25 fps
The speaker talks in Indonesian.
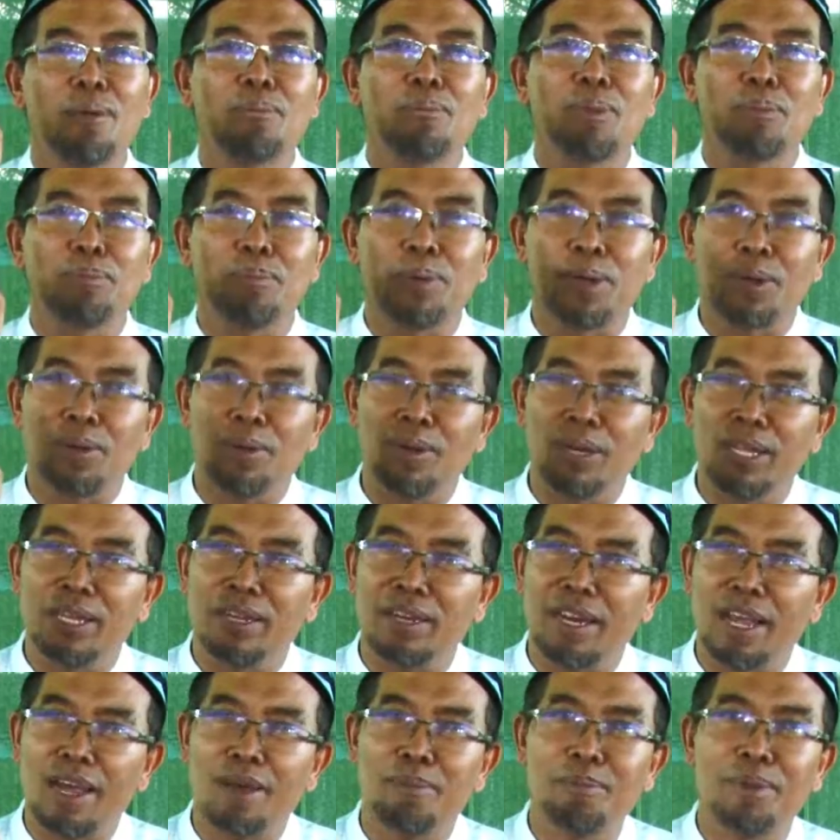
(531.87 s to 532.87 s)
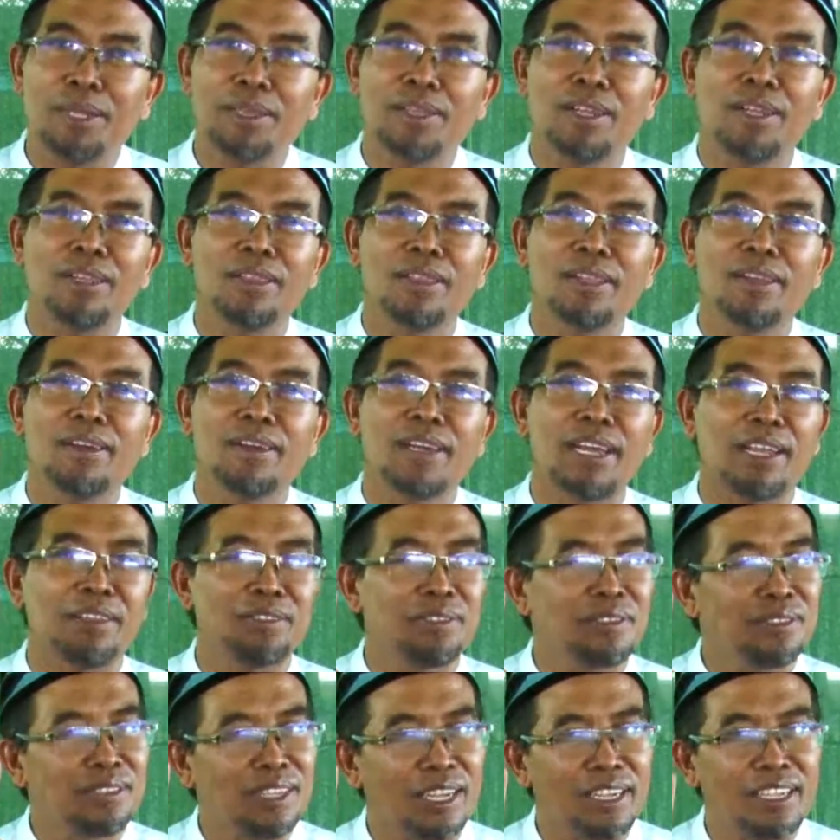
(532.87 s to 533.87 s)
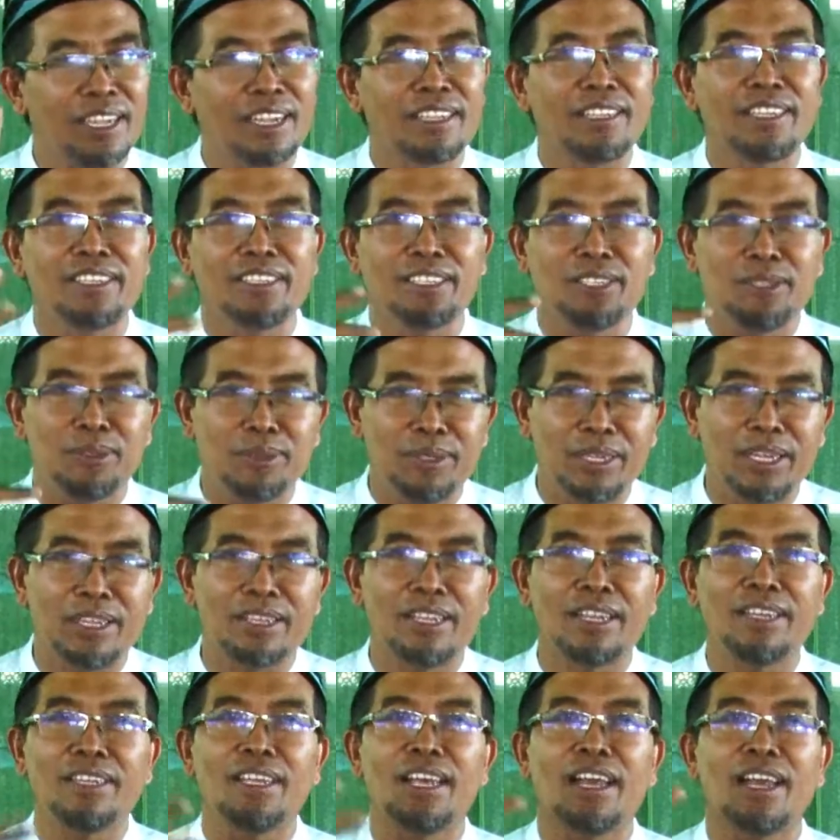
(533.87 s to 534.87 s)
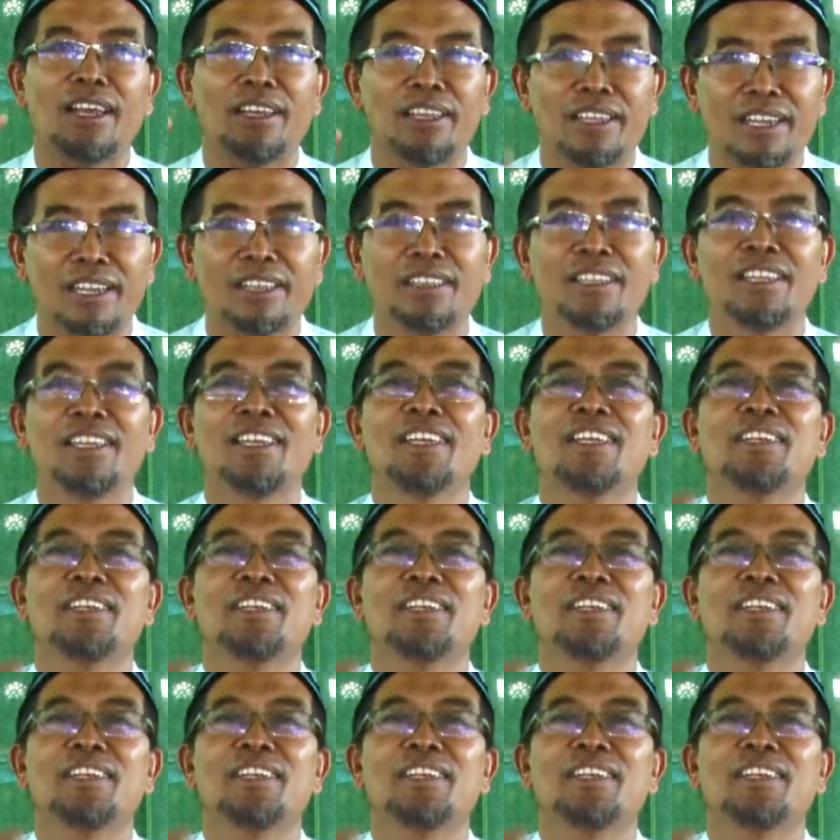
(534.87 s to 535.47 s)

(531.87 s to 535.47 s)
memperoleh rahmat Allah, kasih sayangnya di dunia dan di akhirat,